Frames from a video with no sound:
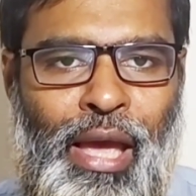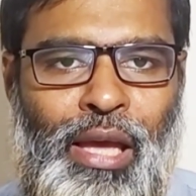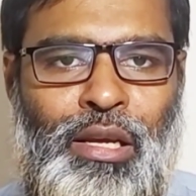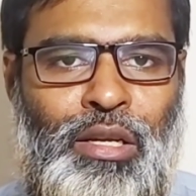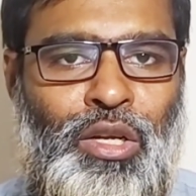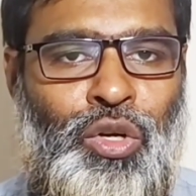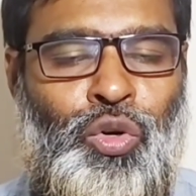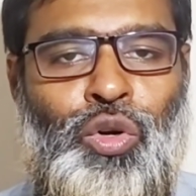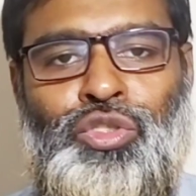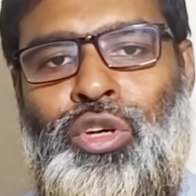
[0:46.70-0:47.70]
এই
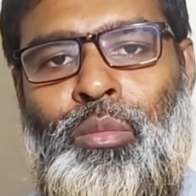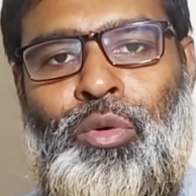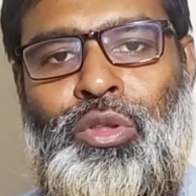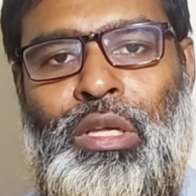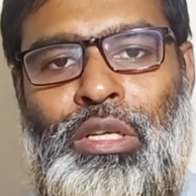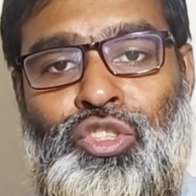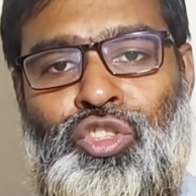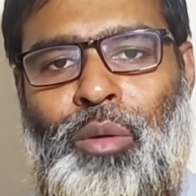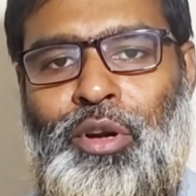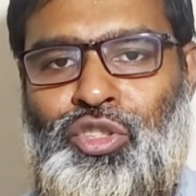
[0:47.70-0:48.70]
রোগ সম্বন্ধে
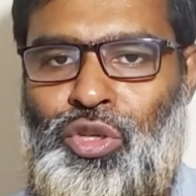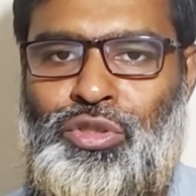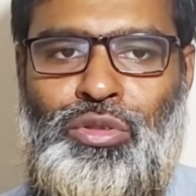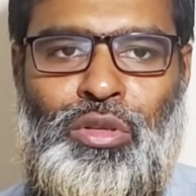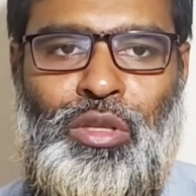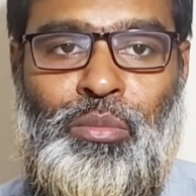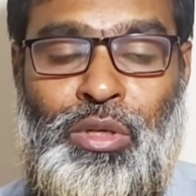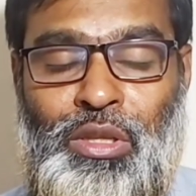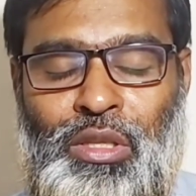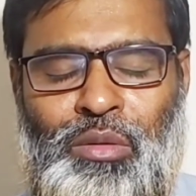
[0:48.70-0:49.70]
সবার সচেতনতা
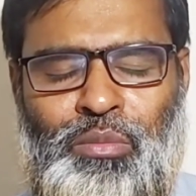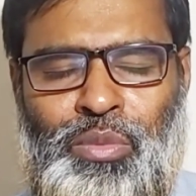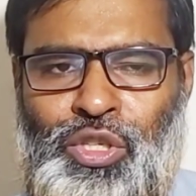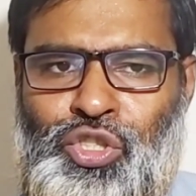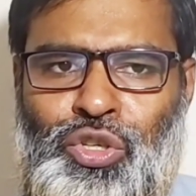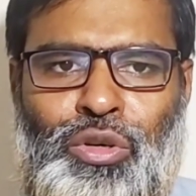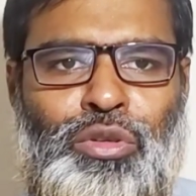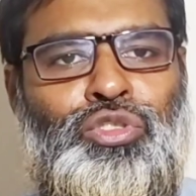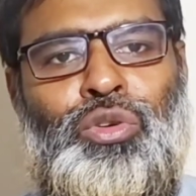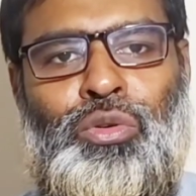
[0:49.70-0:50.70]
বৃদ্ধি ভীষণ
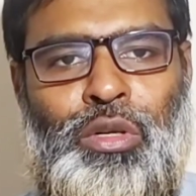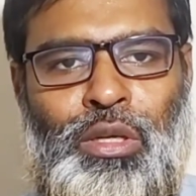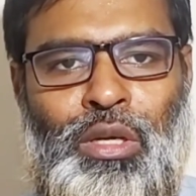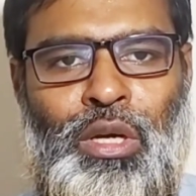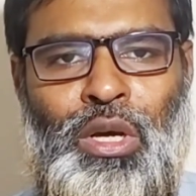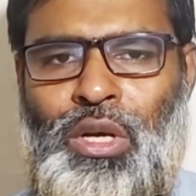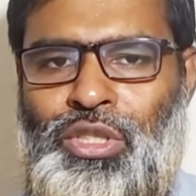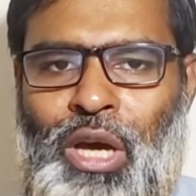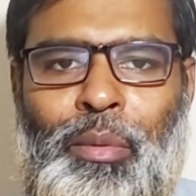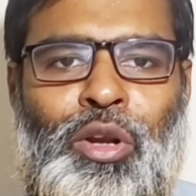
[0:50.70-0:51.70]
জরুরি
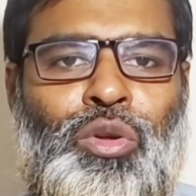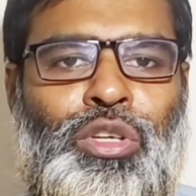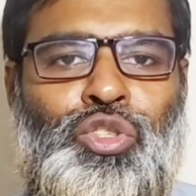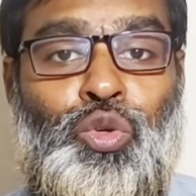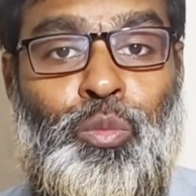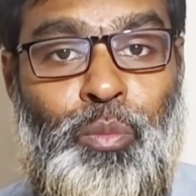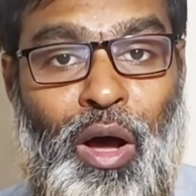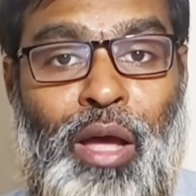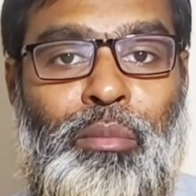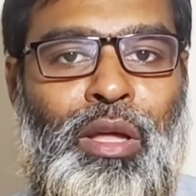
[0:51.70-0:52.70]
সামান্য কিছু
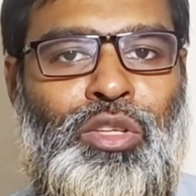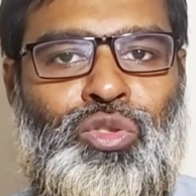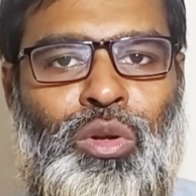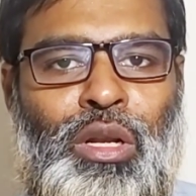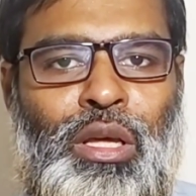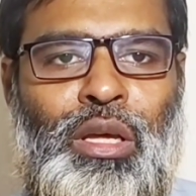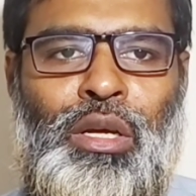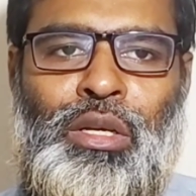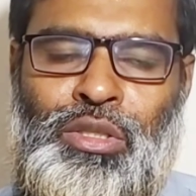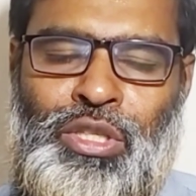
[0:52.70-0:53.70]
উপায় মেনে চললে
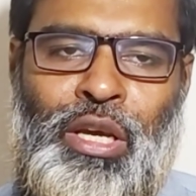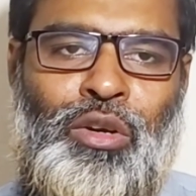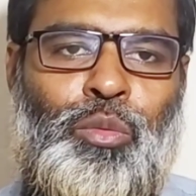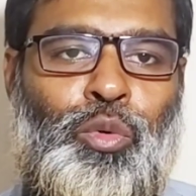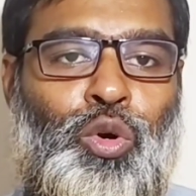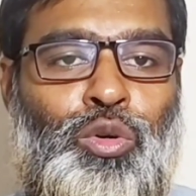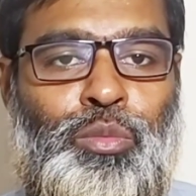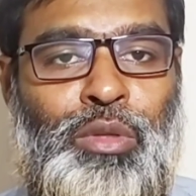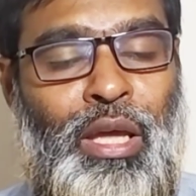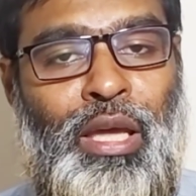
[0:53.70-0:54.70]
ডেঙ্গুর প্রকোপ
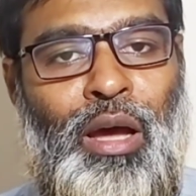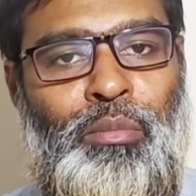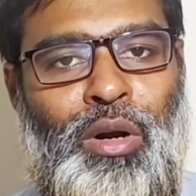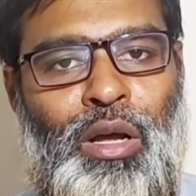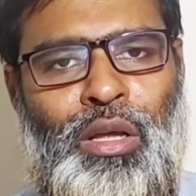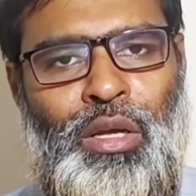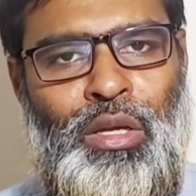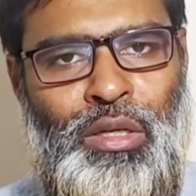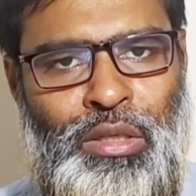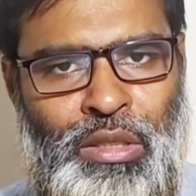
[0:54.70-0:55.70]
থেকে আমরা
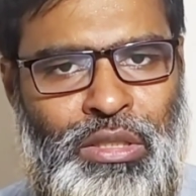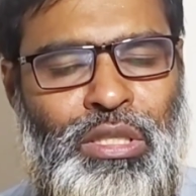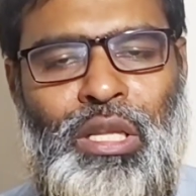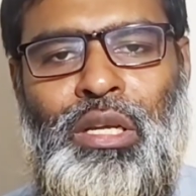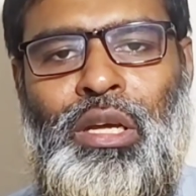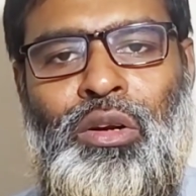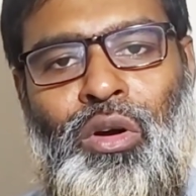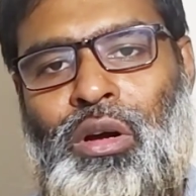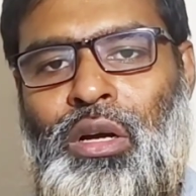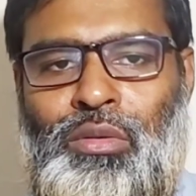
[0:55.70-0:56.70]
নিজেদেরকে
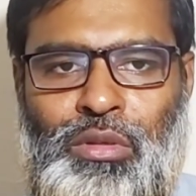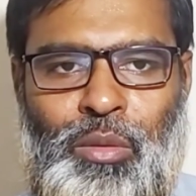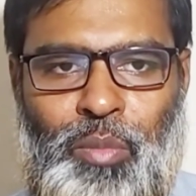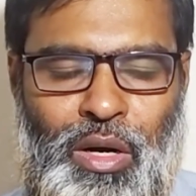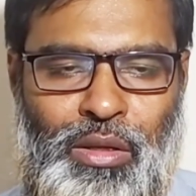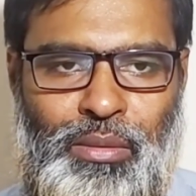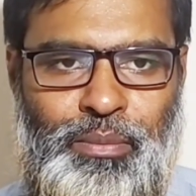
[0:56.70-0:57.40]
রক্ষা করতে পারি